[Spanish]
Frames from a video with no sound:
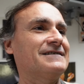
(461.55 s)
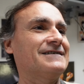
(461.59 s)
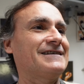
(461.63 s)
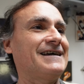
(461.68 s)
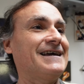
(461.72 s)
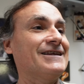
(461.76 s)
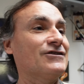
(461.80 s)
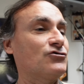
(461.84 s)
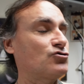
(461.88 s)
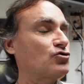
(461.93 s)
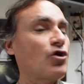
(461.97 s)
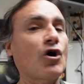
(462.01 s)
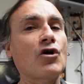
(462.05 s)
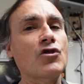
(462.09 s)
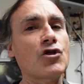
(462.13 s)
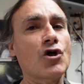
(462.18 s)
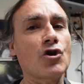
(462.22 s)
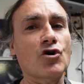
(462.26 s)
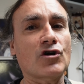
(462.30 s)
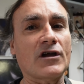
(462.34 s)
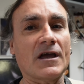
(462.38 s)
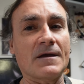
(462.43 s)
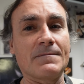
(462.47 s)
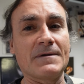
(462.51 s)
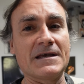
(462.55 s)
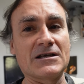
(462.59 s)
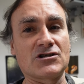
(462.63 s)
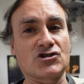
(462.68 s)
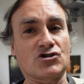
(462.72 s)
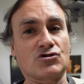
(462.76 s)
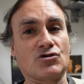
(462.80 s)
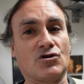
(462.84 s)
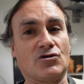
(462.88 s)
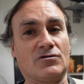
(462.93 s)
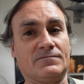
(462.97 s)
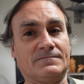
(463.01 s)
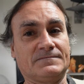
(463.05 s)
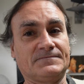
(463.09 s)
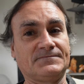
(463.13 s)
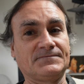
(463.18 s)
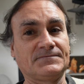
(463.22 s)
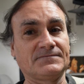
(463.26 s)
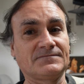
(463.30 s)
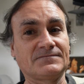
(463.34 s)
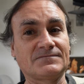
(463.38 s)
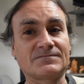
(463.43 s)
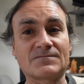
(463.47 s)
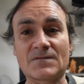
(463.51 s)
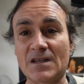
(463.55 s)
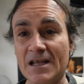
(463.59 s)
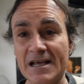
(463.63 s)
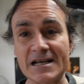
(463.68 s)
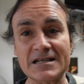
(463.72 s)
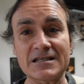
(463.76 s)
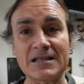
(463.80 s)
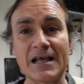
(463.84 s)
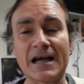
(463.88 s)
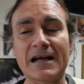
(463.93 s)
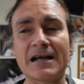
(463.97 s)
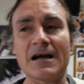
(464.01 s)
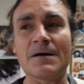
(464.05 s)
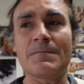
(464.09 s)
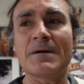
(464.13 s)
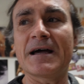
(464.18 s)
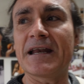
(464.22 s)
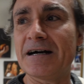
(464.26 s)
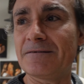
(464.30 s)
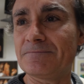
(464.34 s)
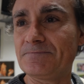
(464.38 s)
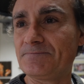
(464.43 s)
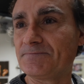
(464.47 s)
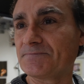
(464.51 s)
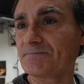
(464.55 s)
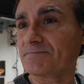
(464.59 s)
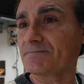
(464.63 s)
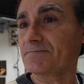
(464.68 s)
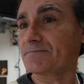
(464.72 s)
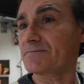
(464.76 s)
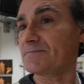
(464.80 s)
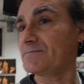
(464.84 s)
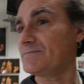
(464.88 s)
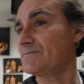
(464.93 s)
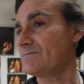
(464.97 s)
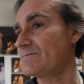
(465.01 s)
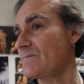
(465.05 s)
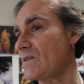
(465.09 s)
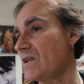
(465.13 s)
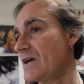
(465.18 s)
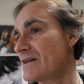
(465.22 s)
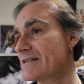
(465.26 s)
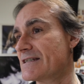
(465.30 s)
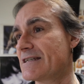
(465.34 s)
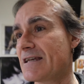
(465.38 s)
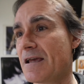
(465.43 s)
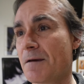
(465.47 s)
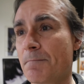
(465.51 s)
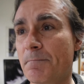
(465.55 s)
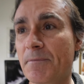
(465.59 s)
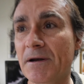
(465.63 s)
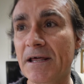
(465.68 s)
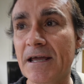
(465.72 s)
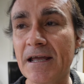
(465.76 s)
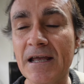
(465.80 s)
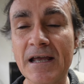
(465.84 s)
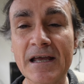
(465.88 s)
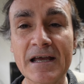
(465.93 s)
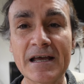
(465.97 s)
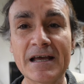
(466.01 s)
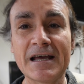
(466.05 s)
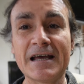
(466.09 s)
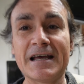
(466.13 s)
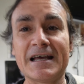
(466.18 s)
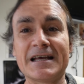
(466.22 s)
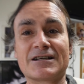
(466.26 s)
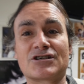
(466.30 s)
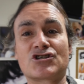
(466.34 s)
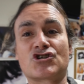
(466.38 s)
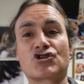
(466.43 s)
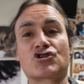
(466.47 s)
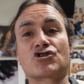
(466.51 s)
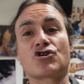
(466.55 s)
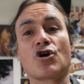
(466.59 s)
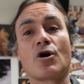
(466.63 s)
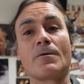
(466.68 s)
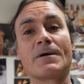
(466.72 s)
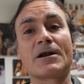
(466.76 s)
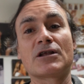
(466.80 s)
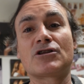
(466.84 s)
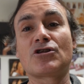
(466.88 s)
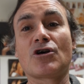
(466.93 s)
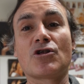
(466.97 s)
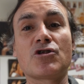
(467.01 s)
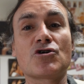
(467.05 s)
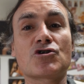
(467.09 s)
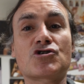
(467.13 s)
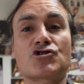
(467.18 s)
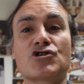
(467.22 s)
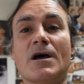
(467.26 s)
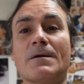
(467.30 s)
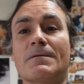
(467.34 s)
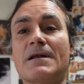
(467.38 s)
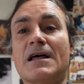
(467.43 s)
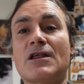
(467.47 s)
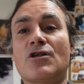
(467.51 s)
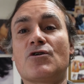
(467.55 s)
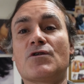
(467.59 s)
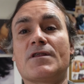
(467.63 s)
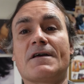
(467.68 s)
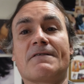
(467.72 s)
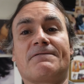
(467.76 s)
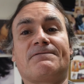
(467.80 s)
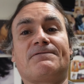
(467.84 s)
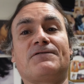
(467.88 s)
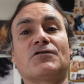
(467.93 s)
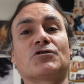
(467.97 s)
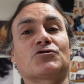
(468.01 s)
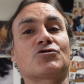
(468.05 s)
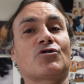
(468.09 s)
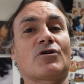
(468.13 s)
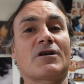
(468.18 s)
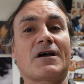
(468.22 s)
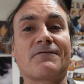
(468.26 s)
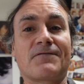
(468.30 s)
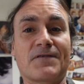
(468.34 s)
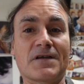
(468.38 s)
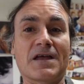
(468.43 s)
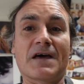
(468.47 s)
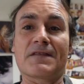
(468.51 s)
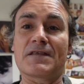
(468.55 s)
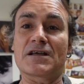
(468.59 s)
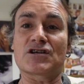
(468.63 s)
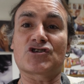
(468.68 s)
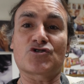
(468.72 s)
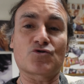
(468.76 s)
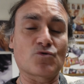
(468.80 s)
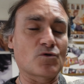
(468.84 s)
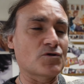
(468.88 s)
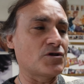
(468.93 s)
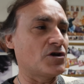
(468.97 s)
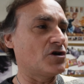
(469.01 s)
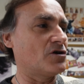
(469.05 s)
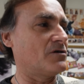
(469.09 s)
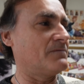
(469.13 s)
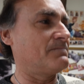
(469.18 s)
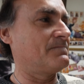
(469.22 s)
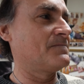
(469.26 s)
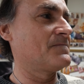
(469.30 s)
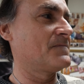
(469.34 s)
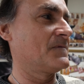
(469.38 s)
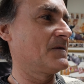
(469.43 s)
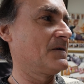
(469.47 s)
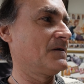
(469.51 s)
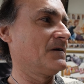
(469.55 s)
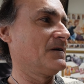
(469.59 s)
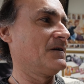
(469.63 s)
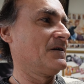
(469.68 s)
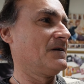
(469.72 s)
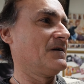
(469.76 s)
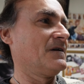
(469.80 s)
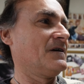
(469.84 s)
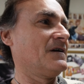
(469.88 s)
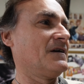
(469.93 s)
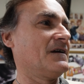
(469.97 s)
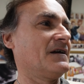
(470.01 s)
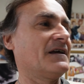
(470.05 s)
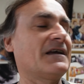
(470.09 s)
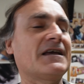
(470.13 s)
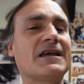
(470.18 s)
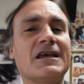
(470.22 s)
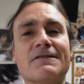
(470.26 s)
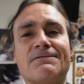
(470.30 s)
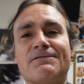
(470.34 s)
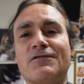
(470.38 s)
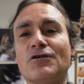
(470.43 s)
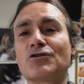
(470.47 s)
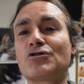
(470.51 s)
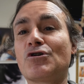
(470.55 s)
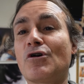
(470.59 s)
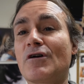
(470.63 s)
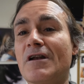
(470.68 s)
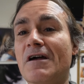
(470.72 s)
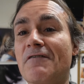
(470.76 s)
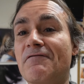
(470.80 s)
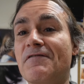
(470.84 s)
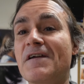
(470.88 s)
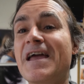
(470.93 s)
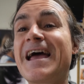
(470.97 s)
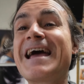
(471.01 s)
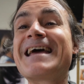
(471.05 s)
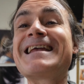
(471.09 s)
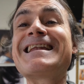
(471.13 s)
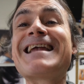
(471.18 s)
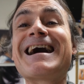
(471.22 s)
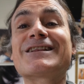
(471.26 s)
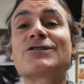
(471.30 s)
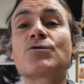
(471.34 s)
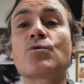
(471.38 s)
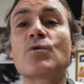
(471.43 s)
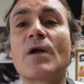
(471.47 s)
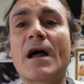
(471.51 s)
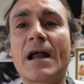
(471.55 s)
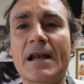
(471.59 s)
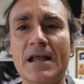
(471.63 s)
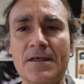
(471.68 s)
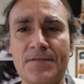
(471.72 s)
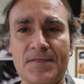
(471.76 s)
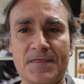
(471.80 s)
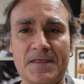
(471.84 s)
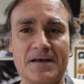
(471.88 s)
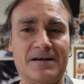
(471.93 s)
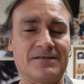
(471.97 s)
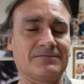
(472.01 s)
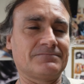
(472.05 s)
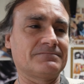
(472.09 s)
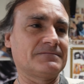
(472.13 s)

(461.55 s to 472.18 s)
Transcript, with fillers: En todo lo que he visto de esta cámara, siempre, sobre todo se ha hablado de fotografía de estudio y fotografía de naturaleza.